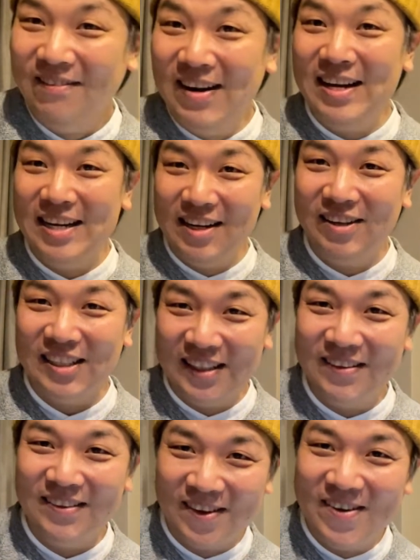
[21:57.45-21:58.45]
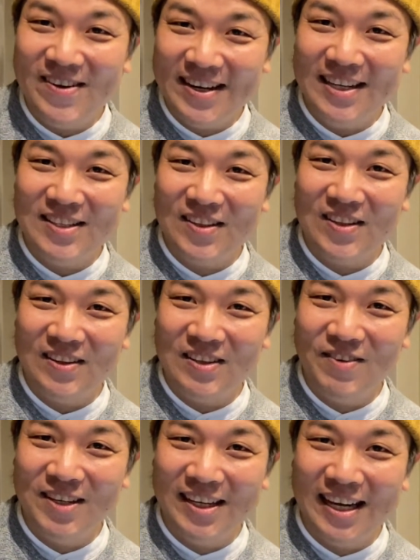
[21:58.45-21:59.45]
まあでも、それはね、ちょっと
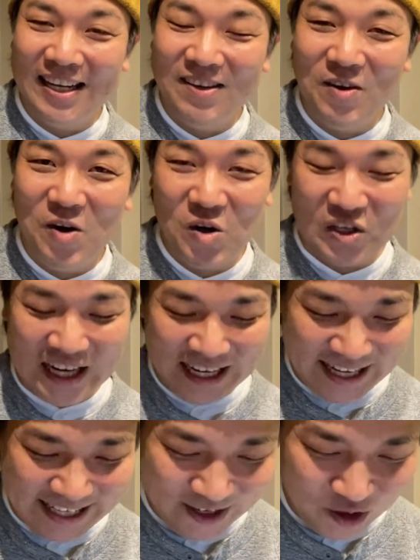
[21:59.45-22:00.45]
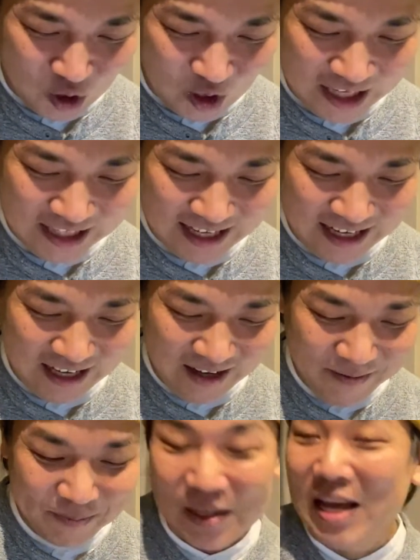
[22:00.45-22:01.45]
自分の中でも大きな出来事でしたね。